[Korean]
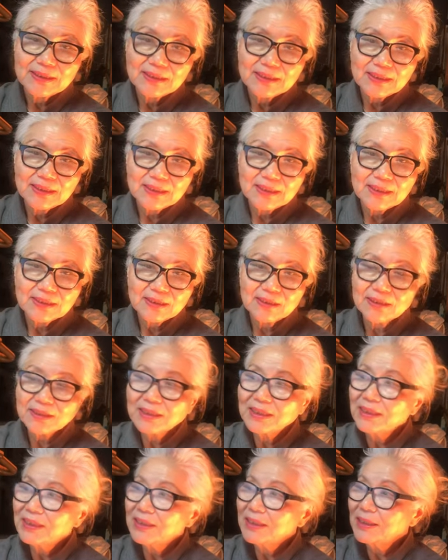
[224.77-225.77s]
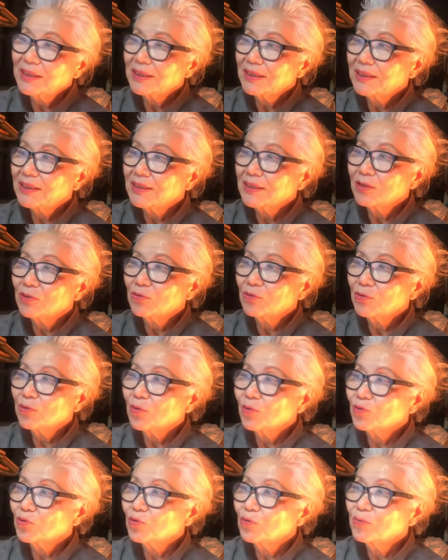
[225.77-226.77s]
아, 걷기
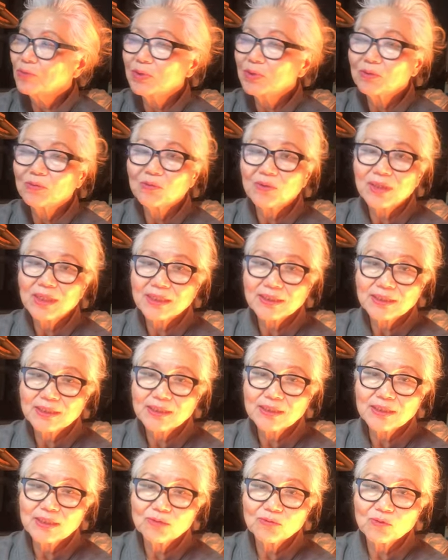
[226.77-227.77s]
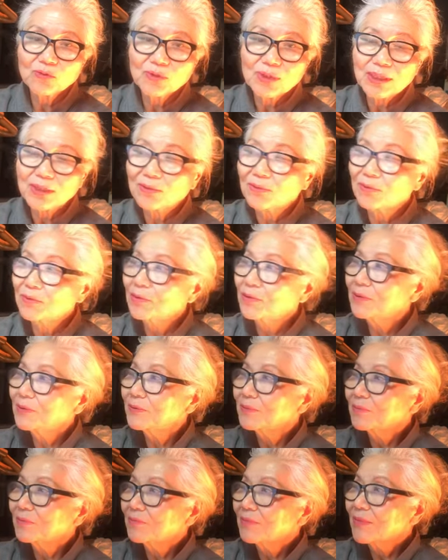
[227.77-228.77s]
전후로 준비운동과 정리운동을 하고
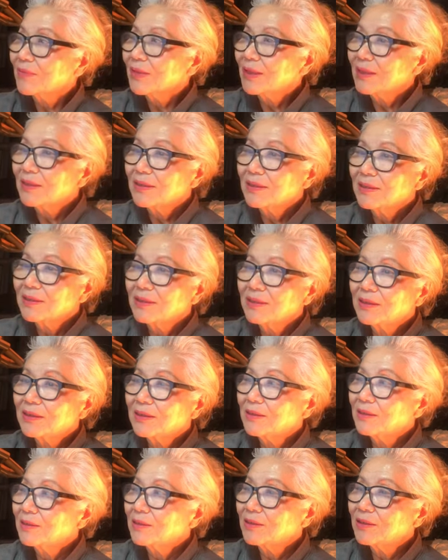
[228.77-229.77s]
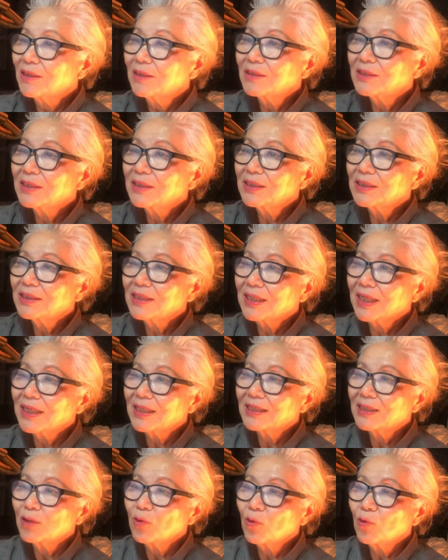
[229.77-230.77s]
걷기
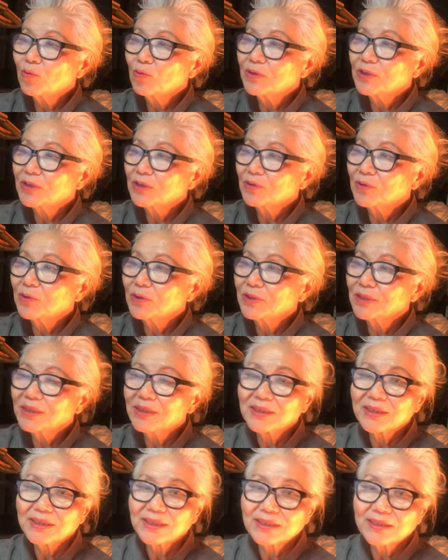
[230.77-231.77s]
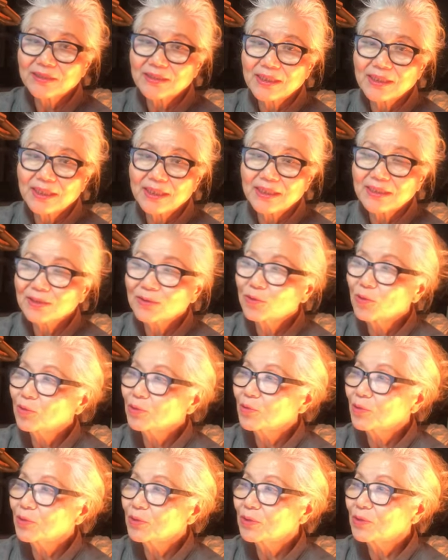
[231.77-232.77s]
시작할 때 5분 정도 천천히 걷다가
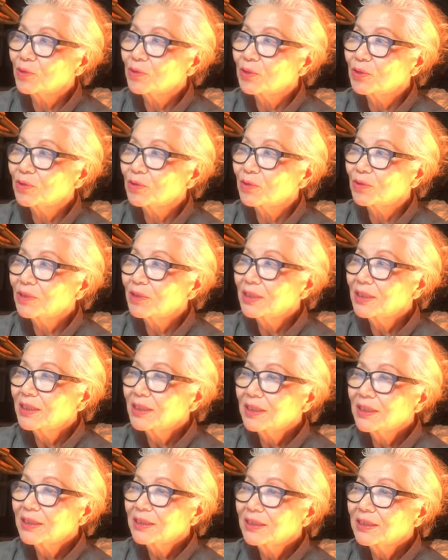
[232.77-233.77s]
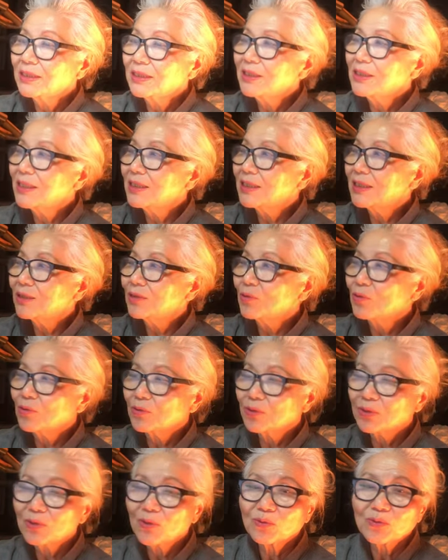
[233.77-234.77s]
속도를 올리고 끝낼 때는
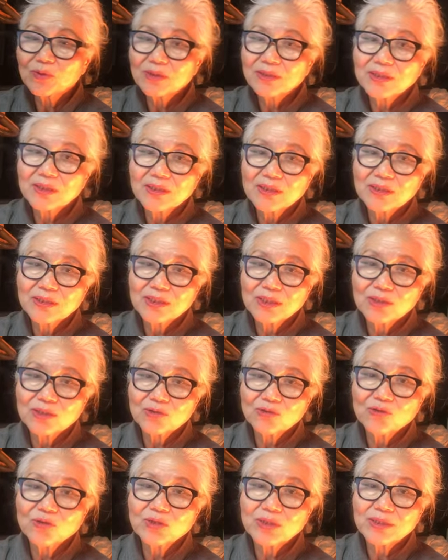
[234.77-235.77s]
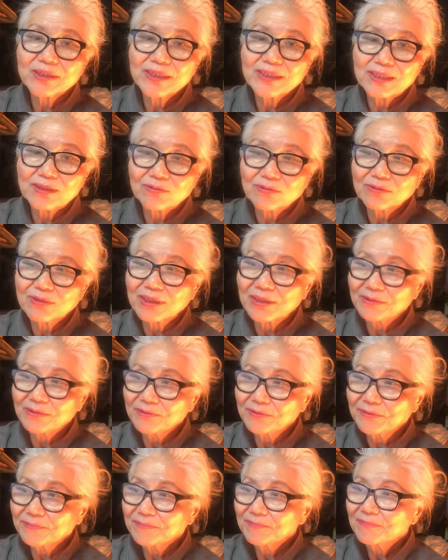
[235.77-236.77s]
또 속도를 천천히 늦춰야 된다고
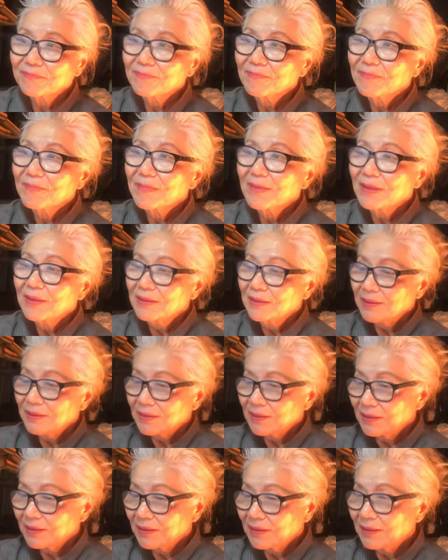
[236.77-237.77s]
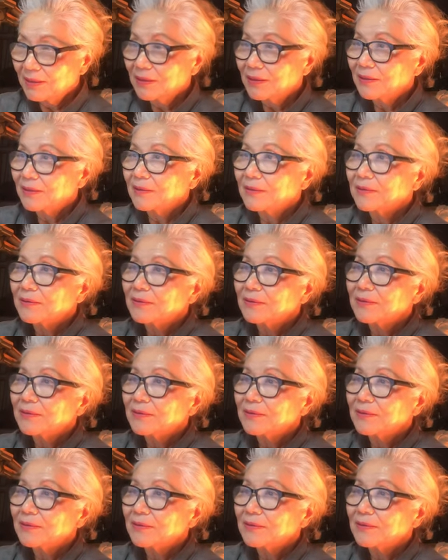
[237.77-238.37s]
그러네요. 에,